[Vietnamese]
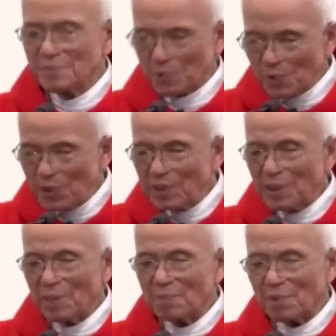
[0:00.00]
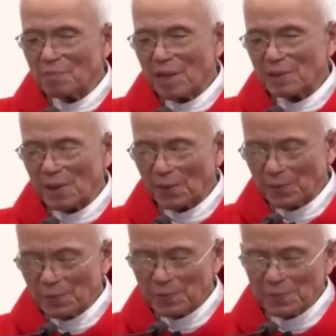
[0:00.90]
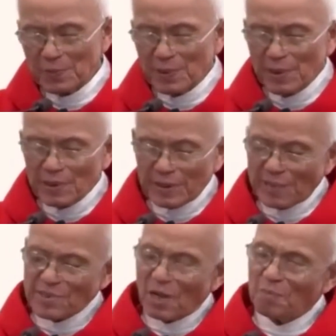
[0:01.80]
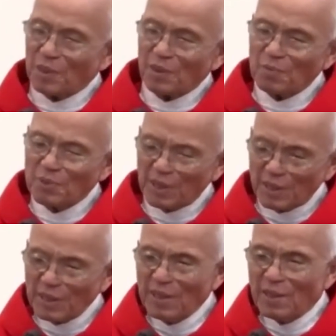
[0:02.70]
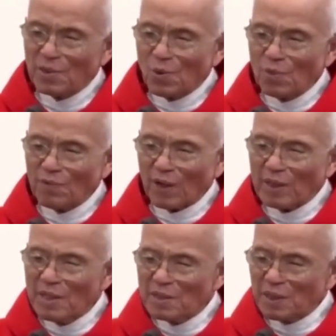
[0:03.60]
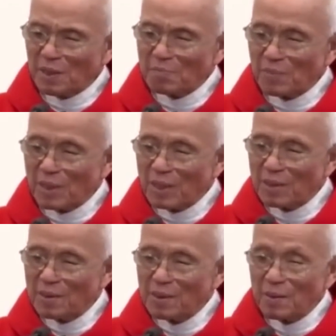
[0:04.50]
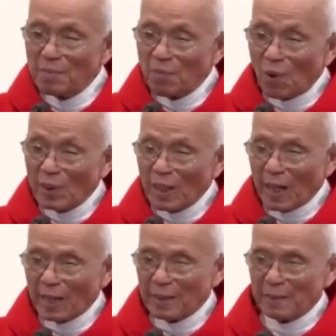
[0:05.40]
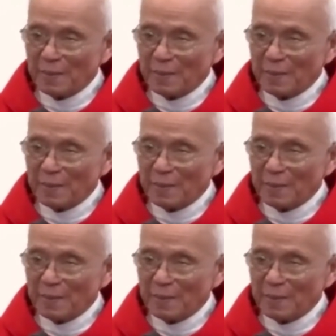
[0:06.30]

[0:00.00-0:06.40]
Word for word: Chúa đi tìm ông Matthew. Tại sao mình không nghĩ Chúa vẫn đi tìm mình mỗi ngày?